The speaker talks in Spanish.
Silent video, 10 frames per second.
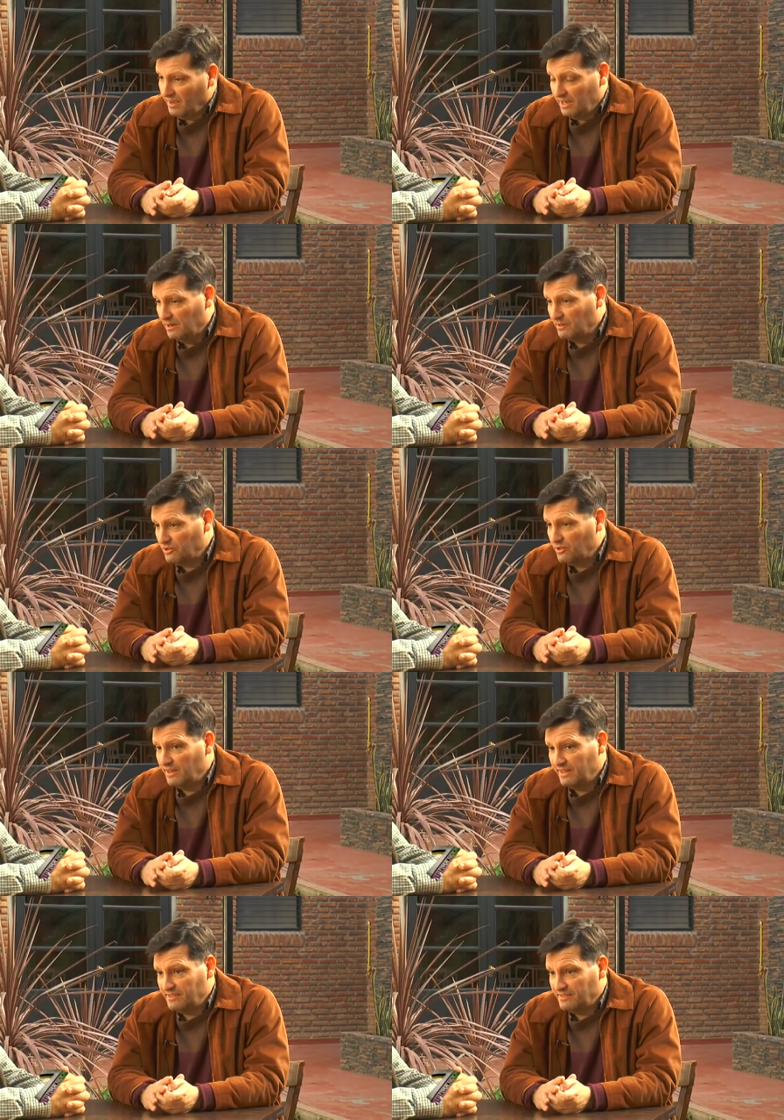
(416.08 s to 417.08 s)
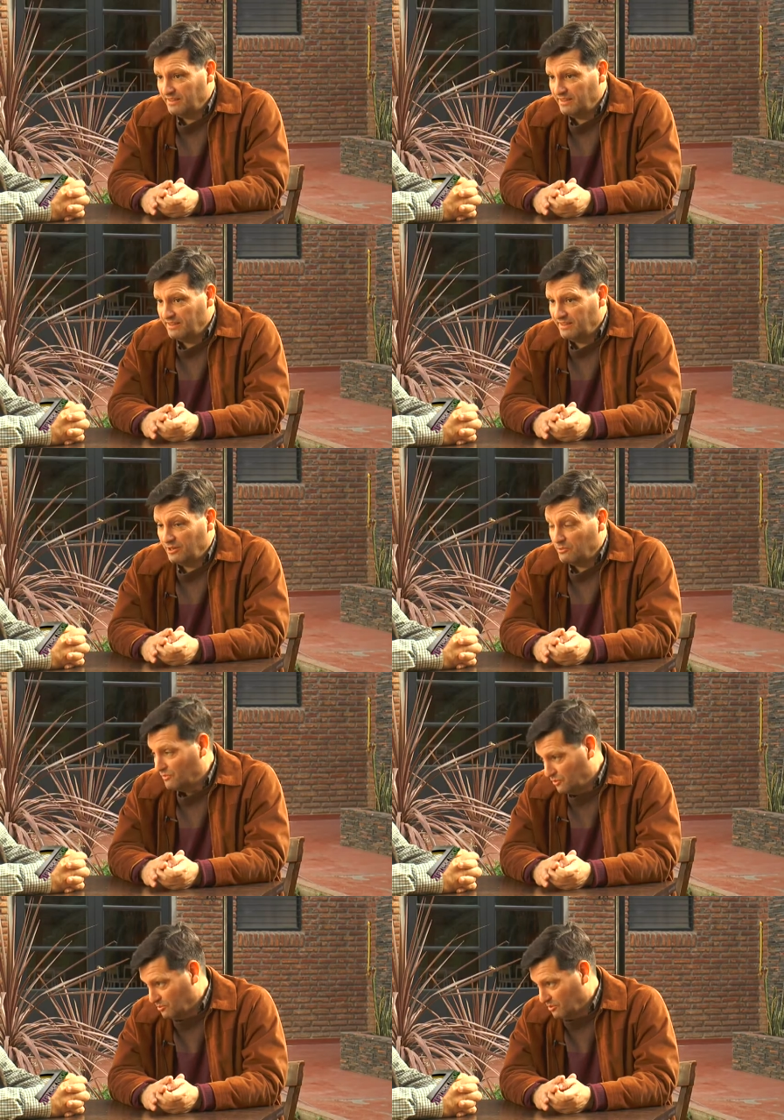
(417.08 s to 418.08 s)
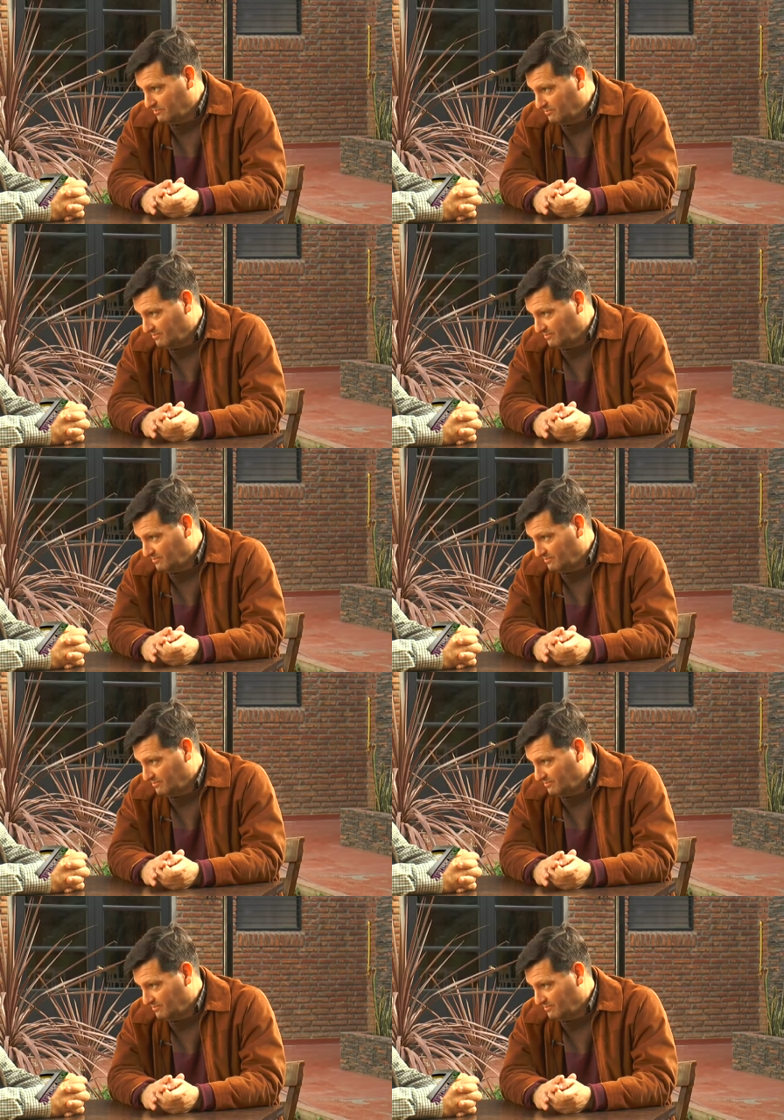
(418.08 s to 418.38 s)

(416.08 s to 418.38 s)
Y el Barcelona es eh, como el fútbol.